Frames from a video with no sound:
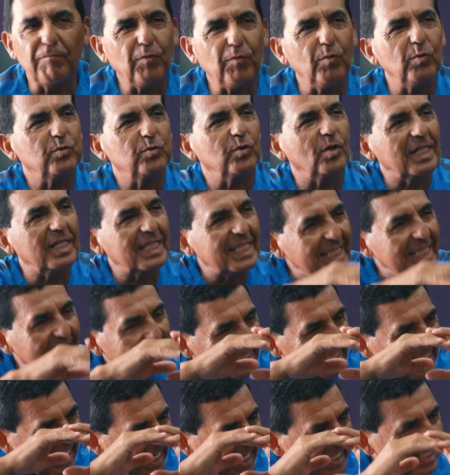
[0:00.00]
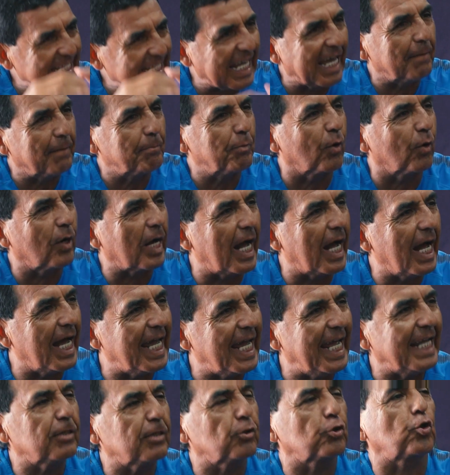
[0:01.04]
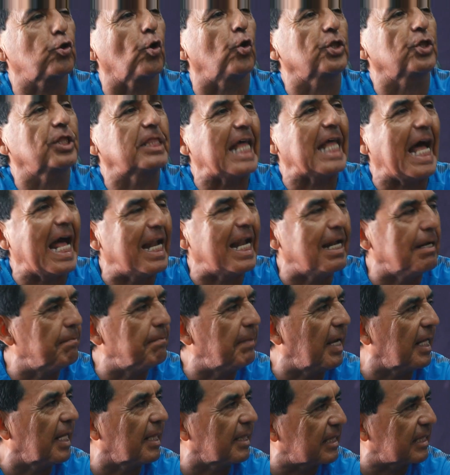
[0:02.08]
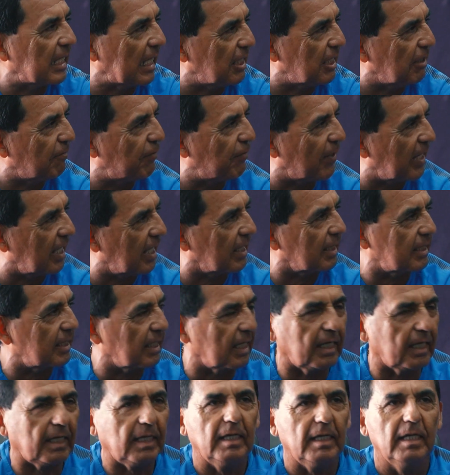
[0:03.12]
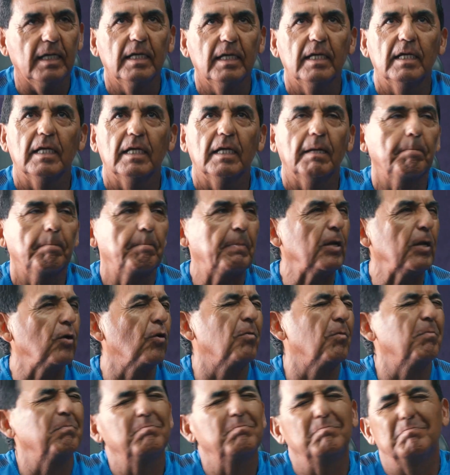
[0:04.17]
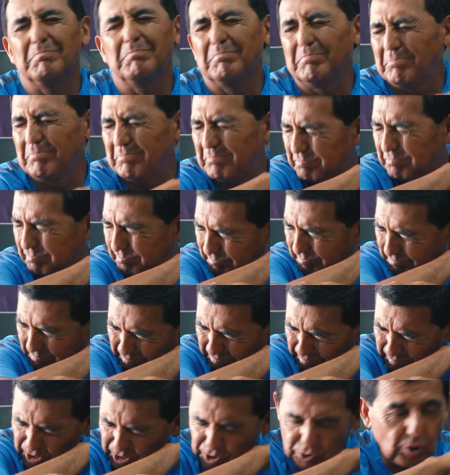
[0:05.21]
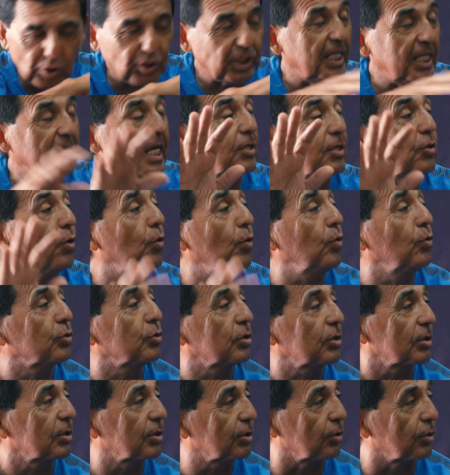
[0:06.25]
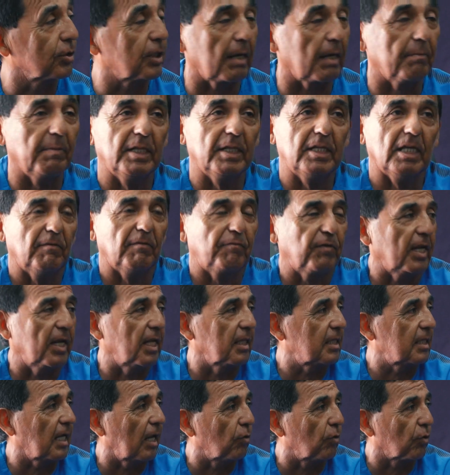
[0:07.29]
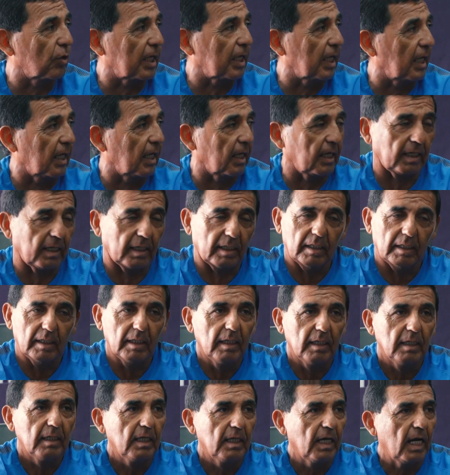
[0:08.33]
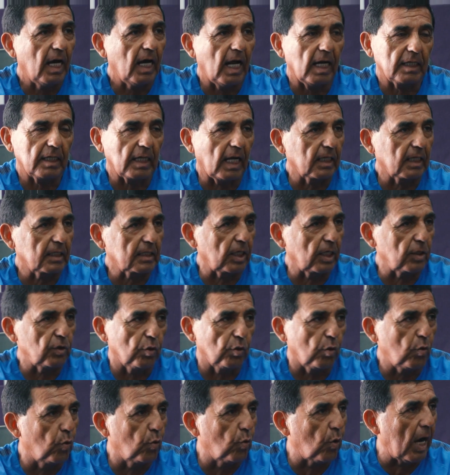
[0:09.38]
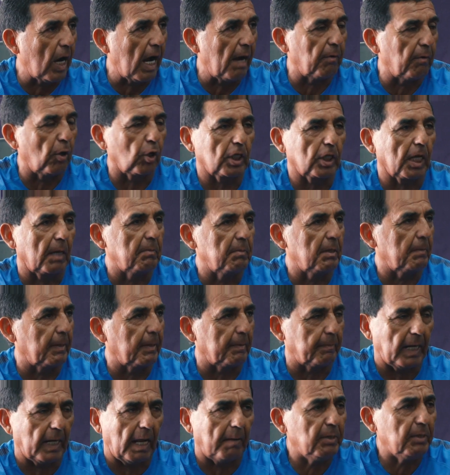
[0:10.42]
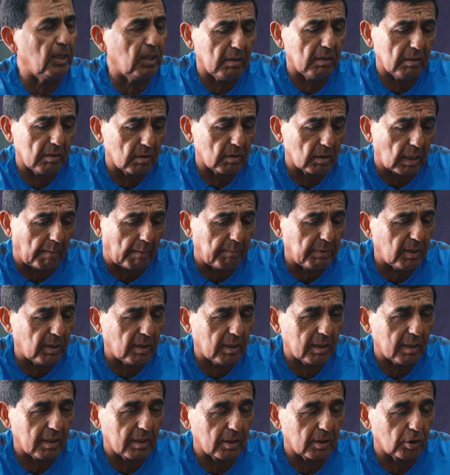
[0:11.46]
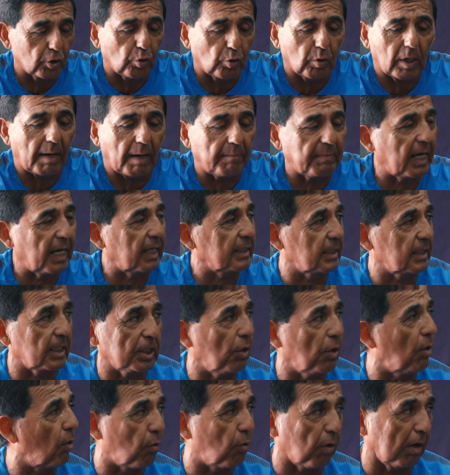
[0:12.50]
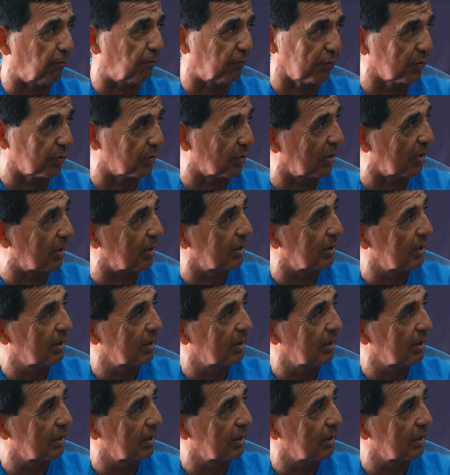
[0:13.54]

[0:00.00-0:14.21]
fútbol de esta época es totalmente diferente, pero millones de años luz, totalmente diferente a lo que, tú jugabas, al, que yo jugaba, al que a mí, a mí, nunca me han enseñado a jugar fútbol.